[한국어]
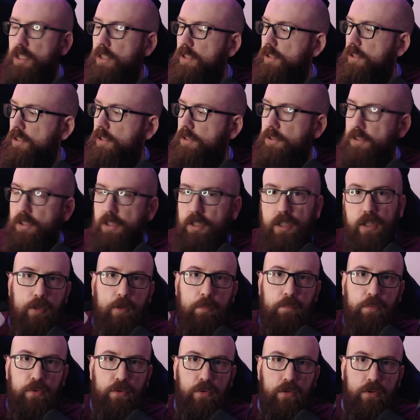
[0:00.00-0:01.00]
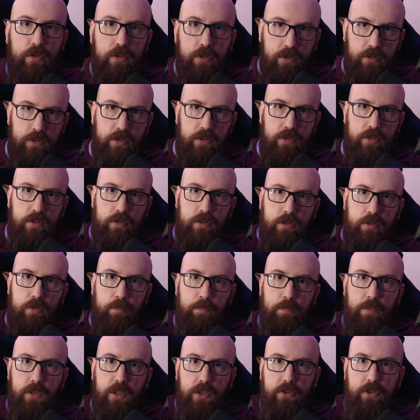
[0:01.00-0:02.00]
근데 브로크는 그
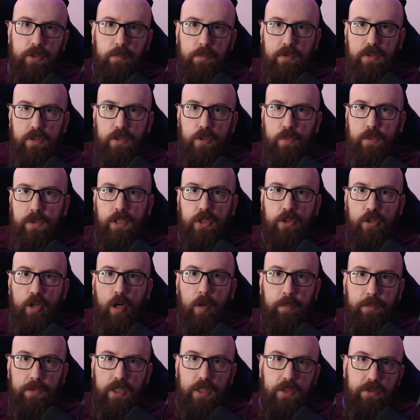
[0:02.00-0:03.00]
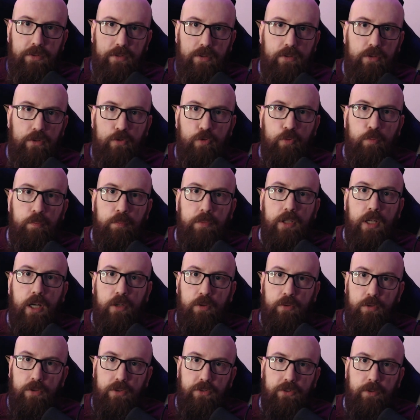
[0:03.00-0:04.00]
PCB를 위한 업데이트를
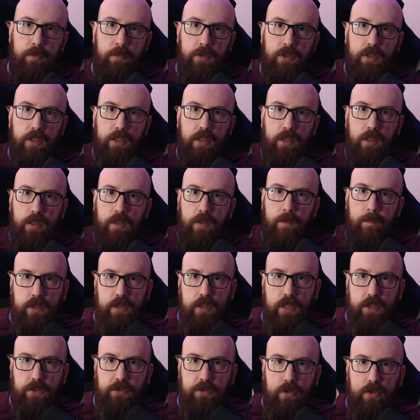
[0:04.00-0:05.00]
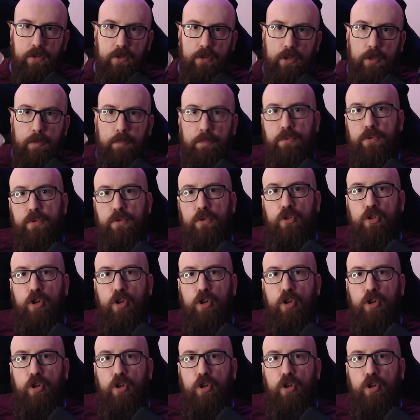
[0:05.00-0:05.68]
준비하고 있습니다. 그래서 그브로크